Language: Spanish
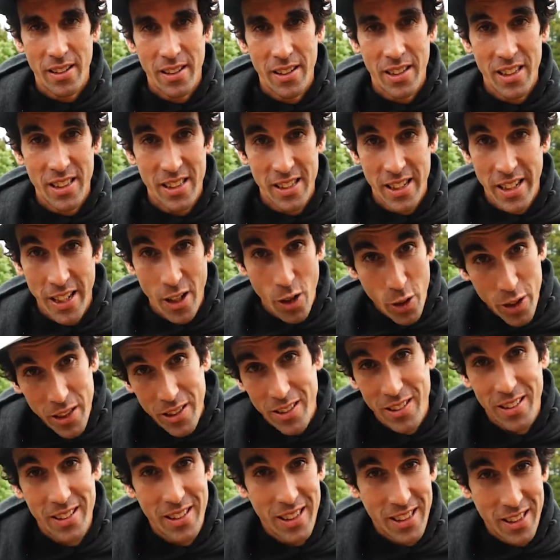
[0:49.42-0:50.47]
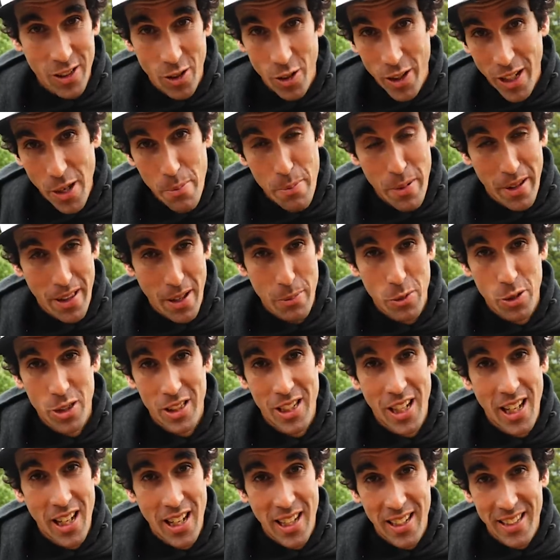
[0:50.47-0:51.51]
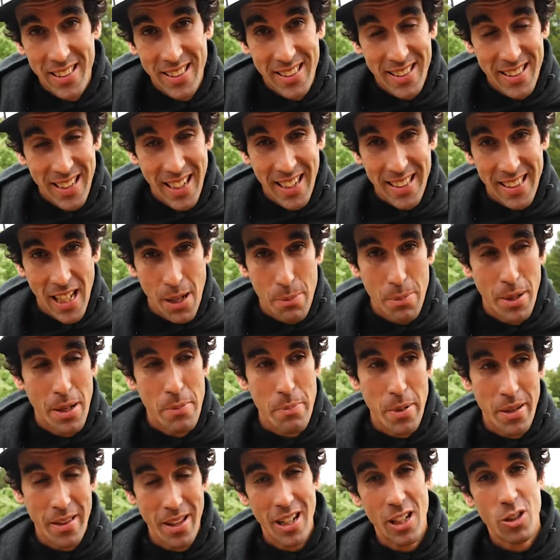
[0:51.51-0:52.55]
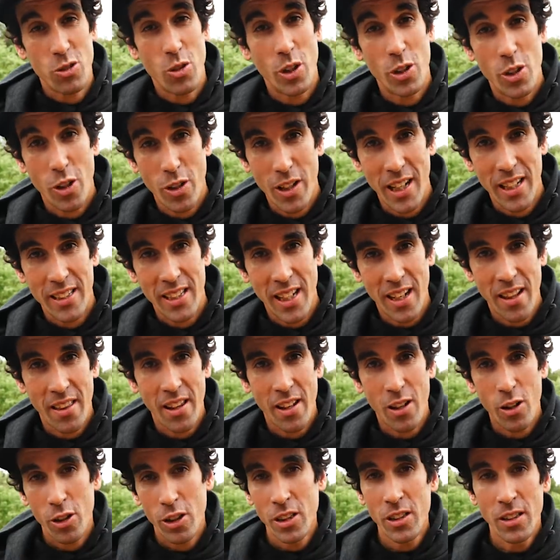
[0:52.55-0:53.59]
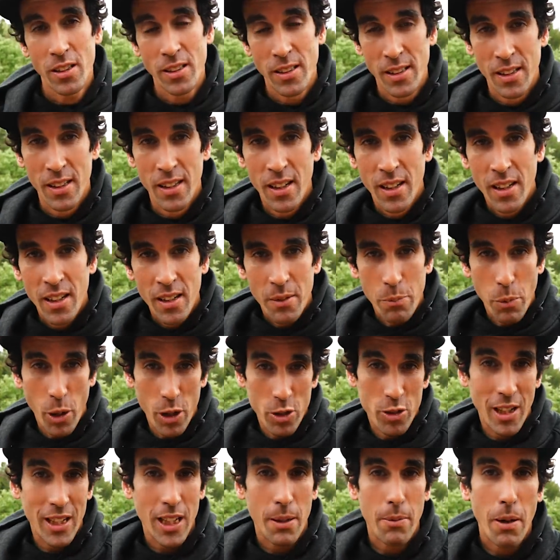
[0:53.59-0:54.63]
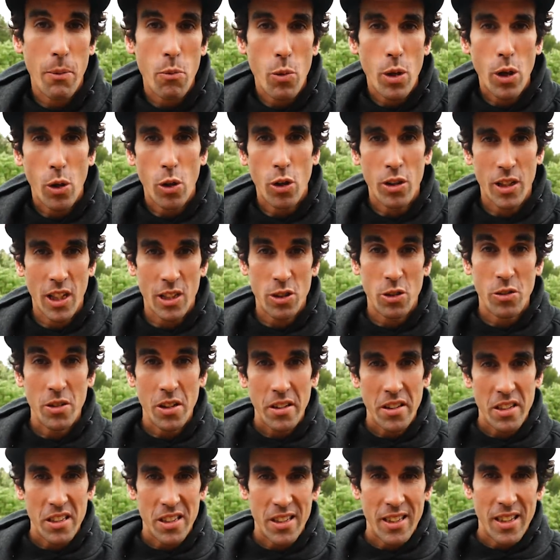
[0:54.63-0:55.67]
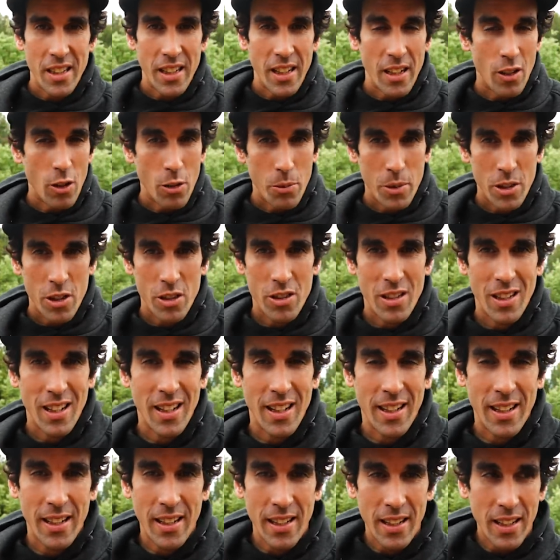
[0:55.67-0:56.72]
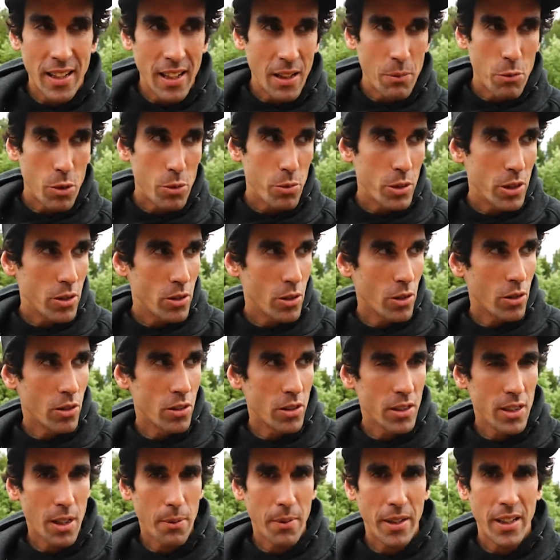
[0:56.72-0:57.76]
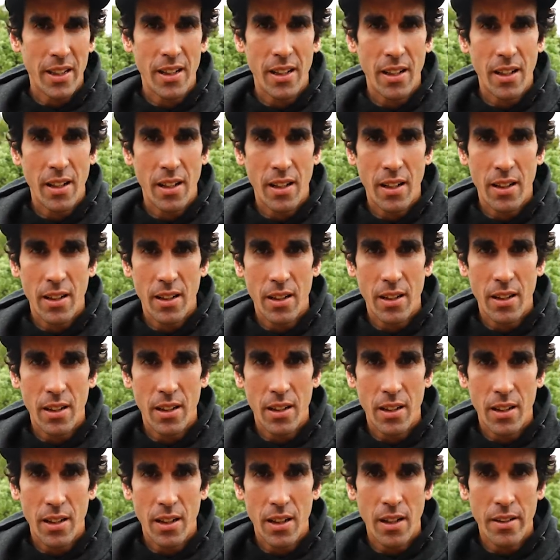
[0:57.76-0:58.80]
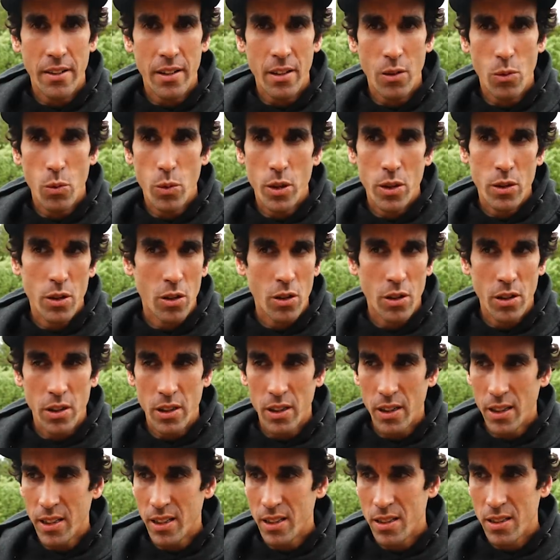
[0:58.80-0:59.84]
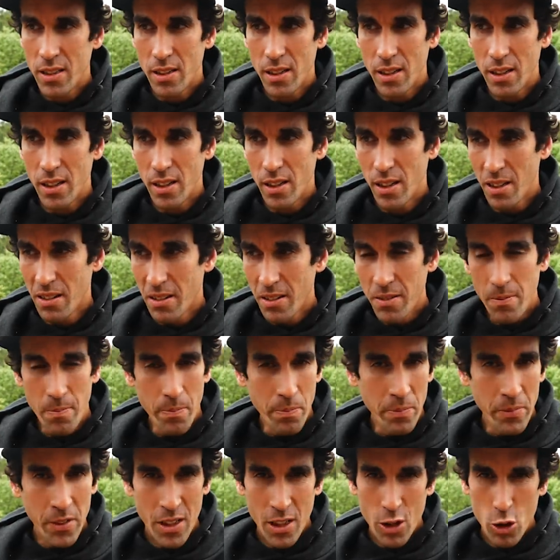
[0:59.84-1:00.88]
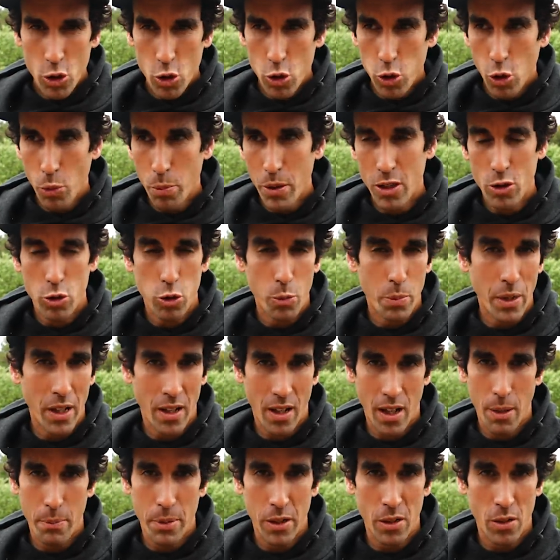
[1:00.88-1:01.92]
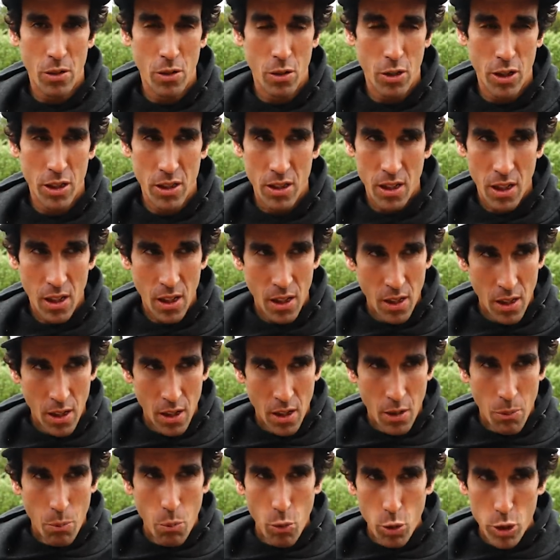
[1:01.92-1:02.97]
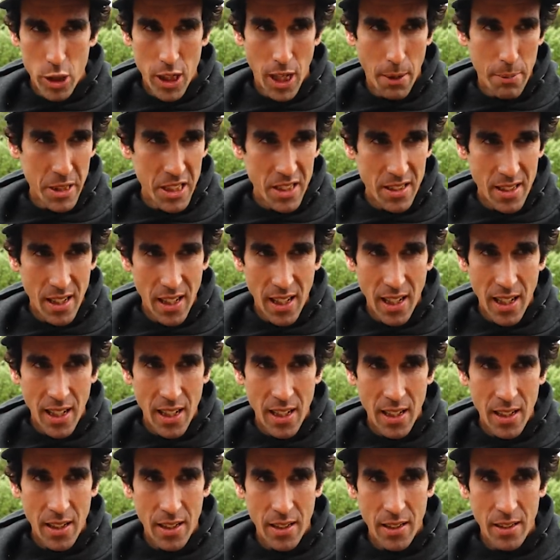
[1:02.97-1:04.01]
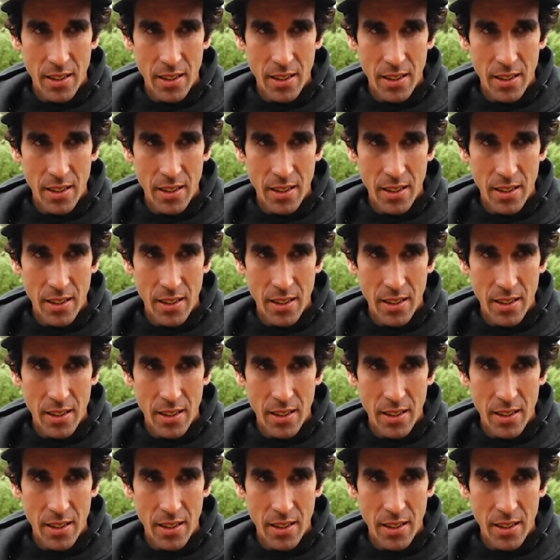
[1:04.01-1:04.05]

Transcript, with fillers: desde hoy, desde hoy que empezamos ya esta etapa, empieza a las 4 de la tarde hoy, porque es una etapa muy corta, son 17 kilómetros en la que hemos visto esta mañana eh, el circuito y es... Eh, súper, súper rápido, ¿no? Es mucha pista